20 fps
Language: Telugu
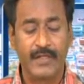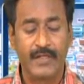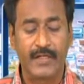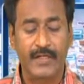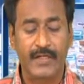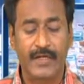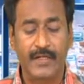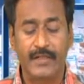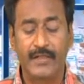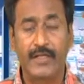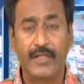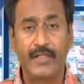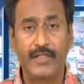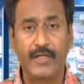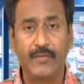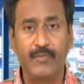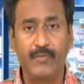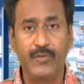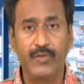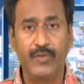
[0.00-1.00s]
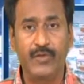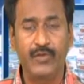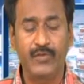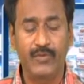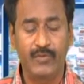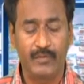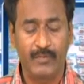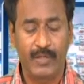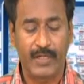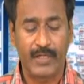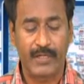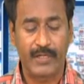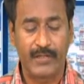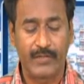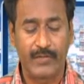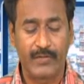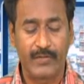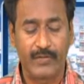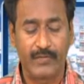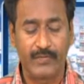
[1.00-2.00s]
ఇక దత్తపుత్రులు
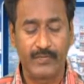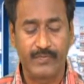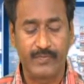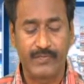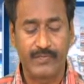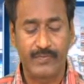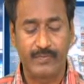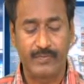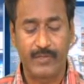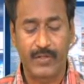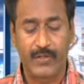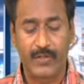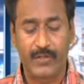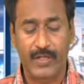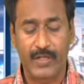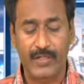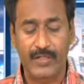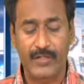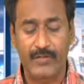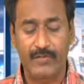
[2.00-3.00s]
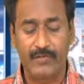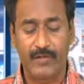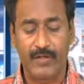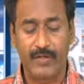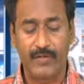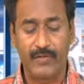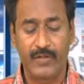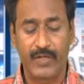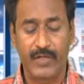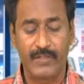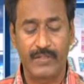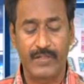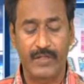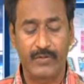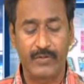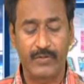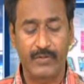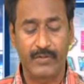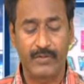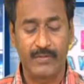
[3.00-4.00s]
మనకెందుకు మరో రాష్ట్రం వాళ్ళు అసలు
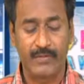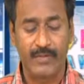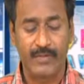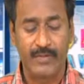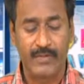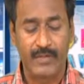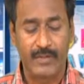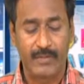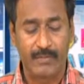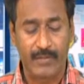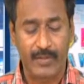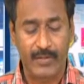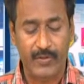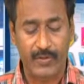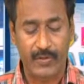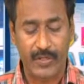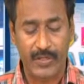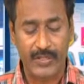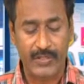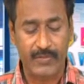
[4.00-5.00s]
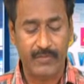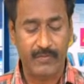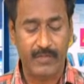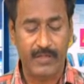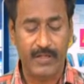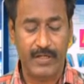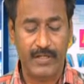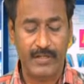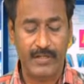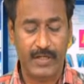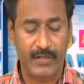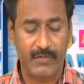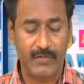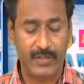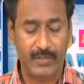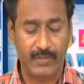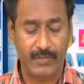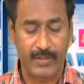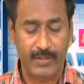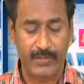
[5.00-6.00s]
అవసరం మరో రాష్ట్రం వాళ్ళు అసలు
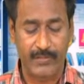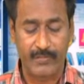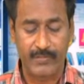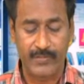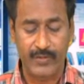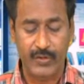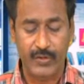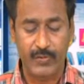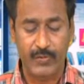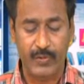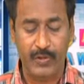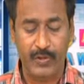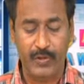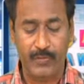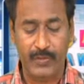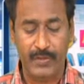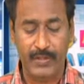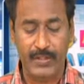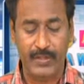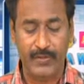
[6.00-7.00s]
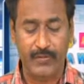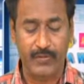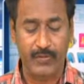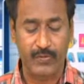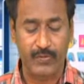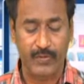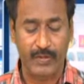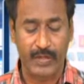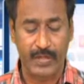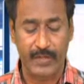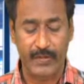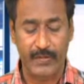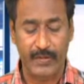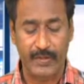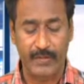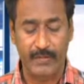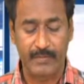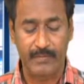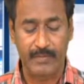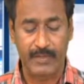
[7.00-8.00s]
అవసరం లేదు యూపీలో ప్రతి యువకుడు
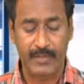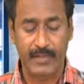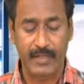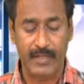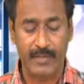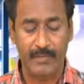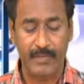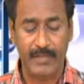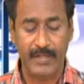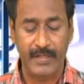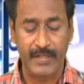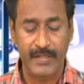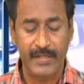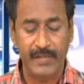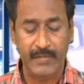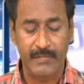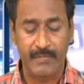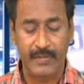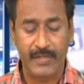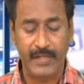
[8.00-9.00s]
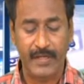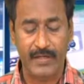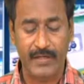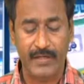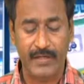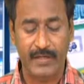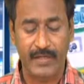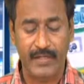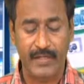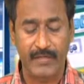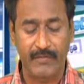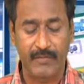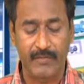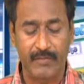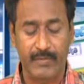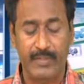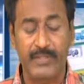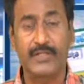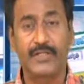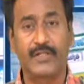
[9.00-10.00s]
నాయకుడే ప్రధానిపై ప్రియాంక గాంధీ
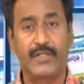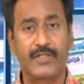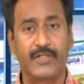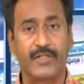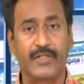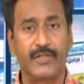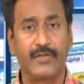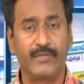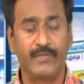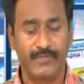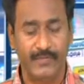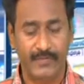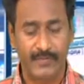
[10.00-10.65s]
విమర్శనాస్త్రాలు